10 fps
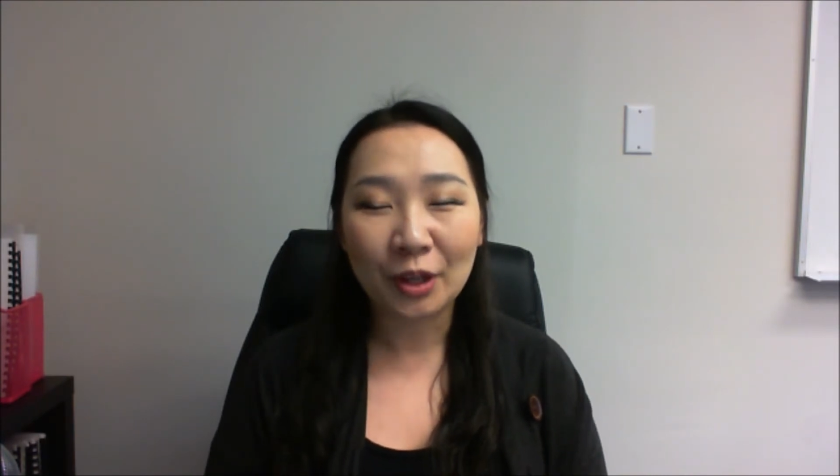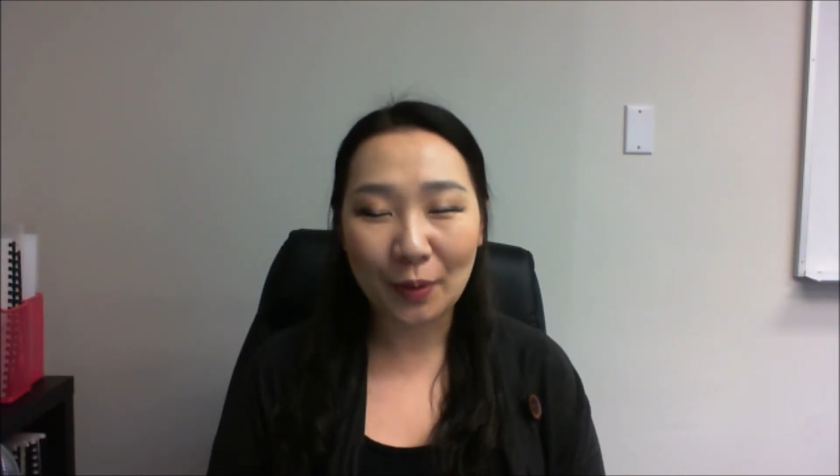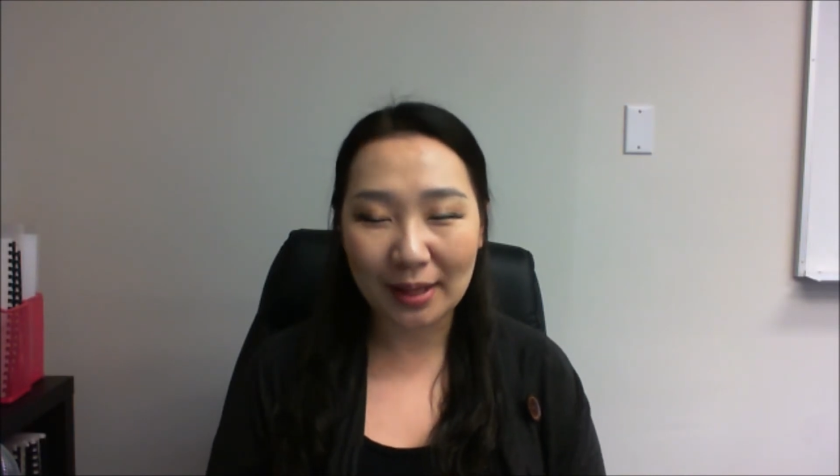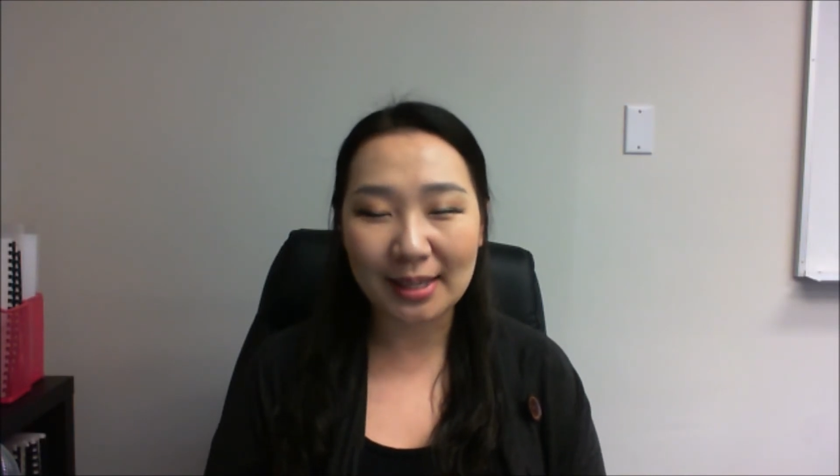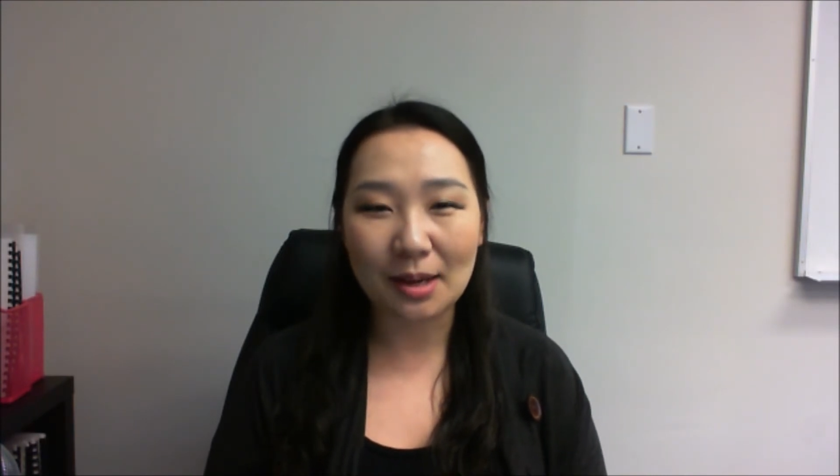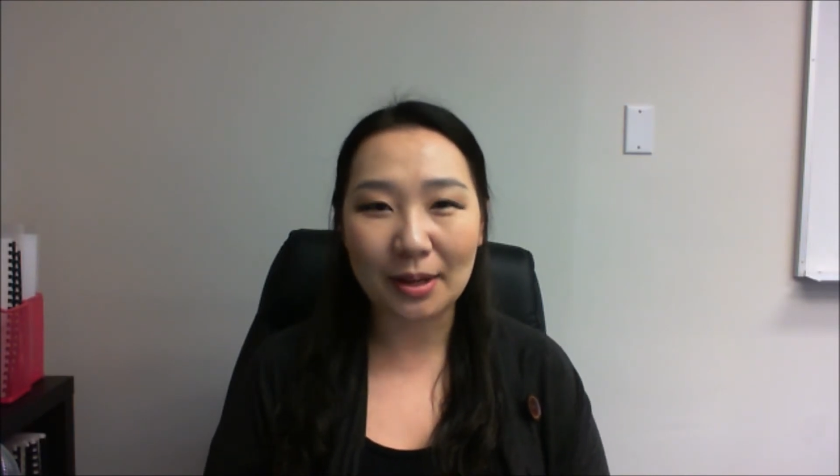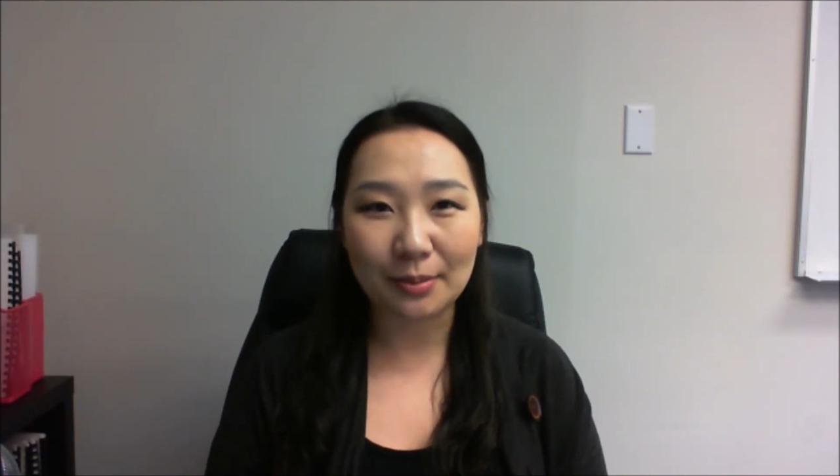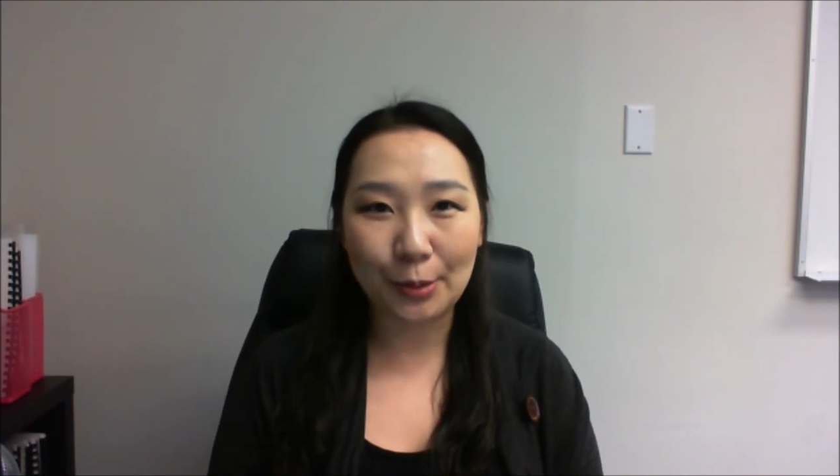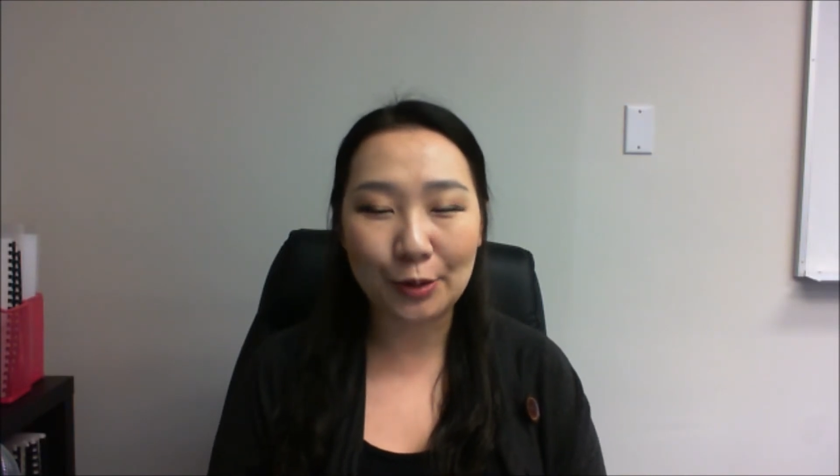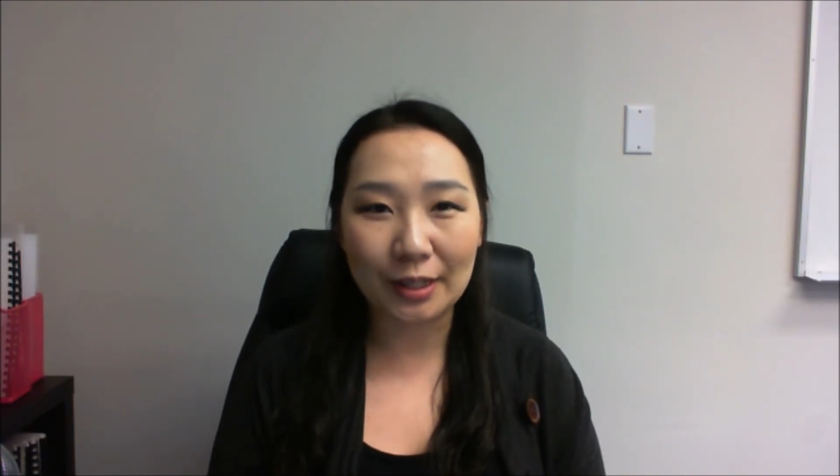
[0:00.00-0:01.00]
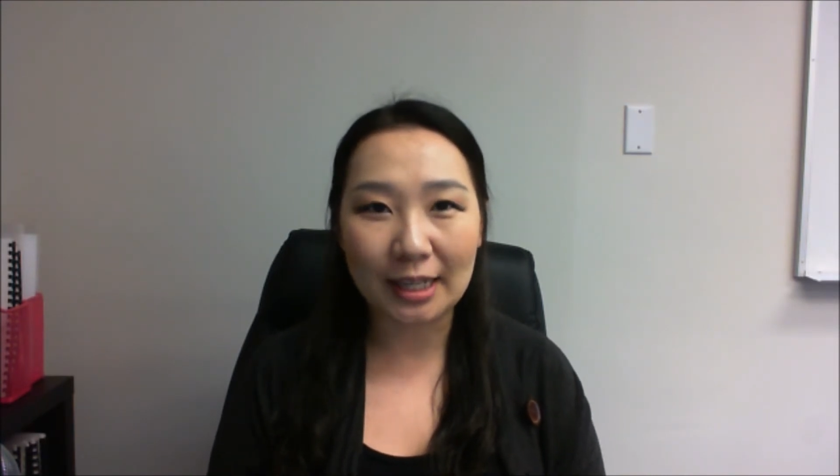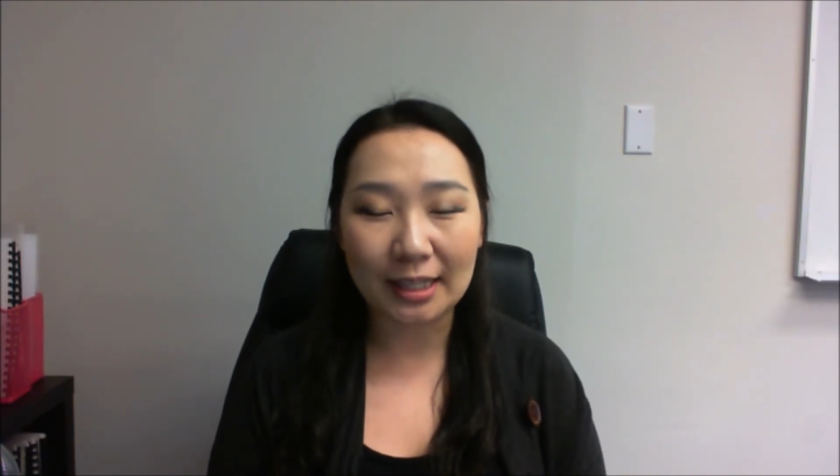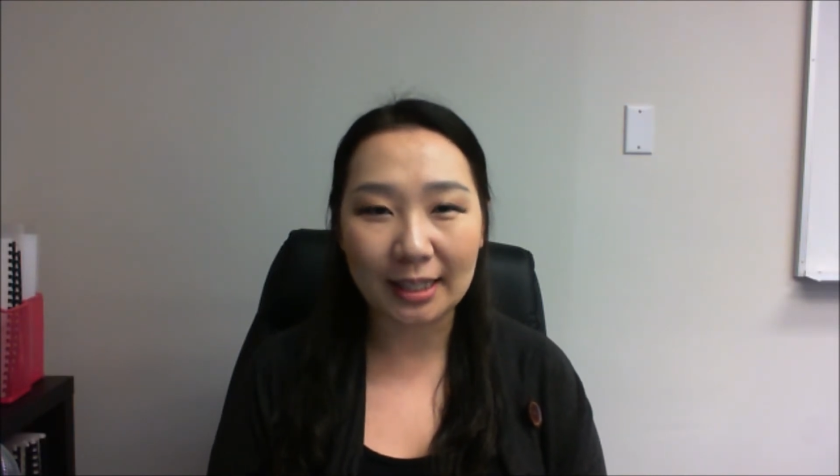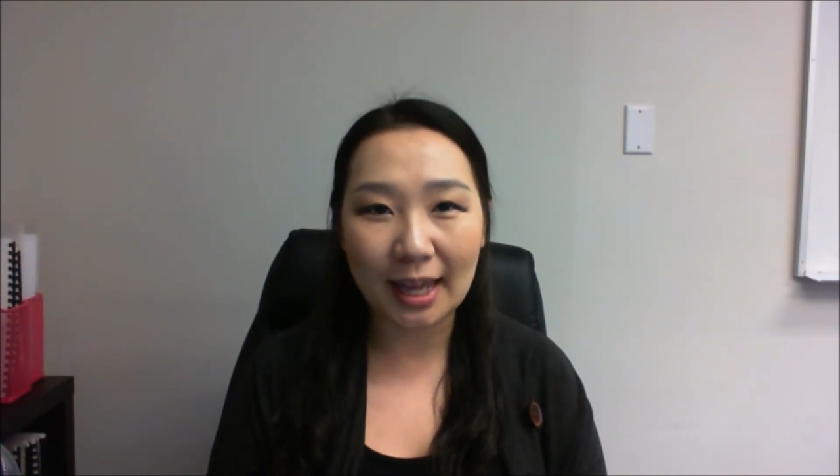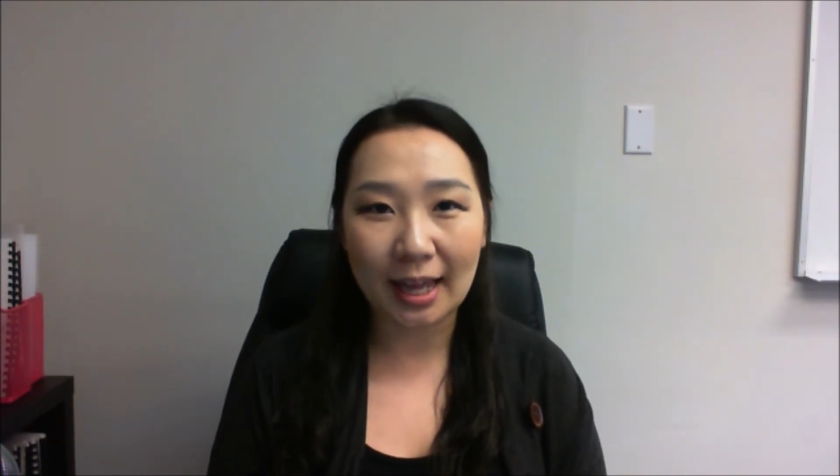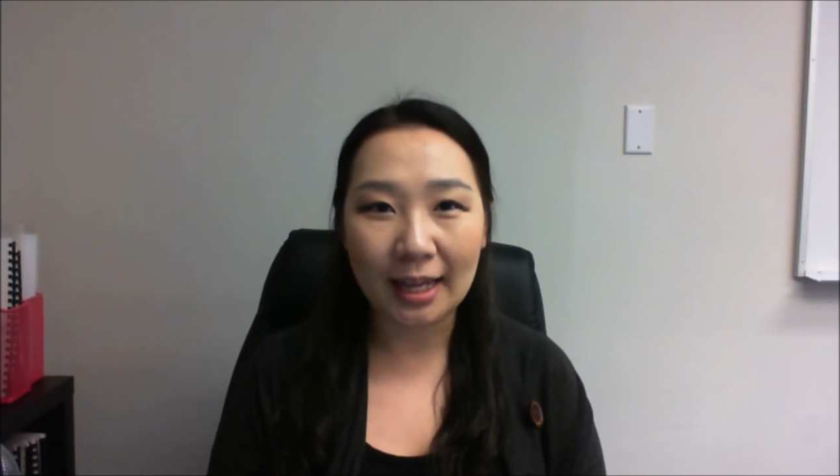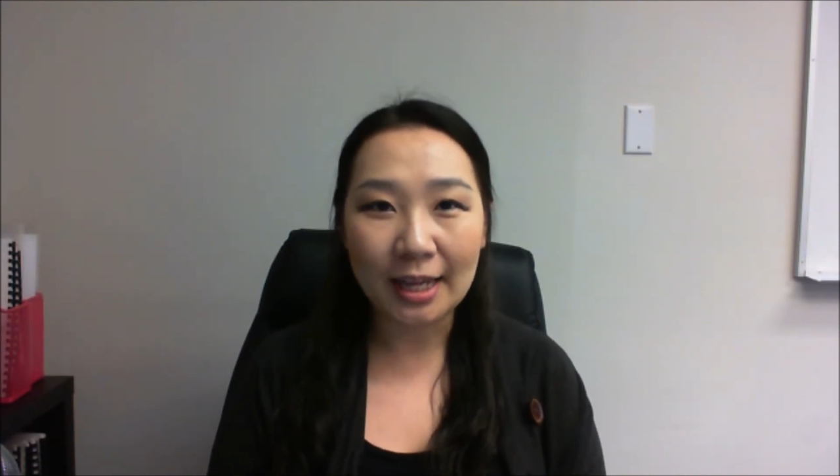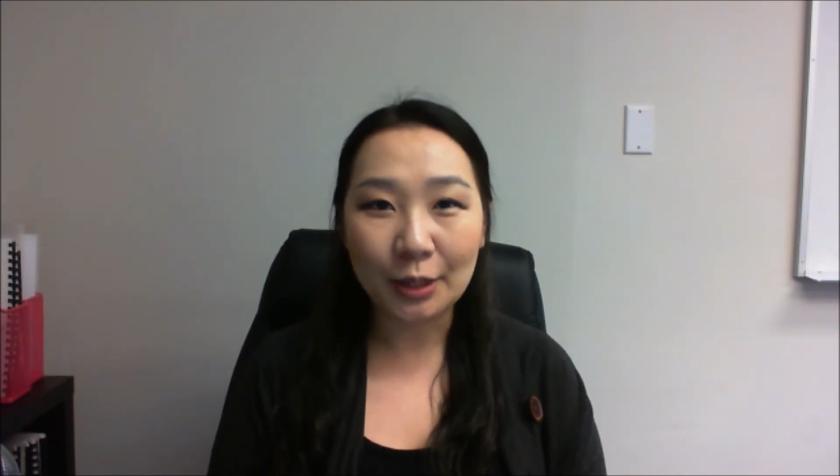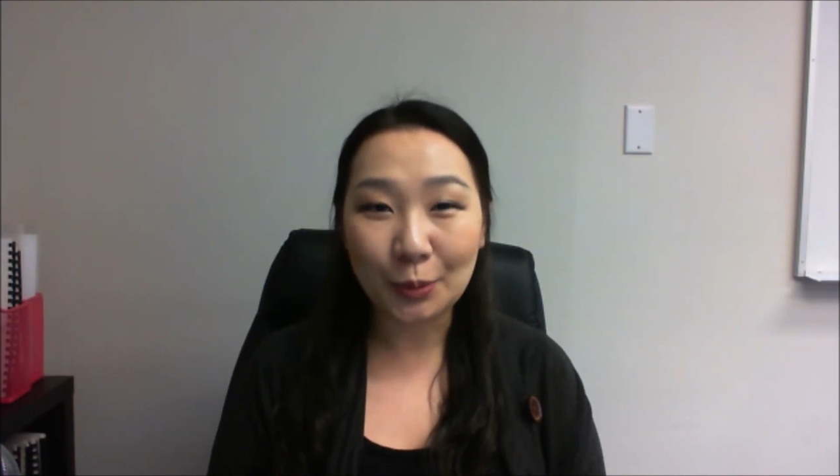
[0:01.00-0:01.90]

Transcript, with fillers: 굉장히 많은 표현들이 있는데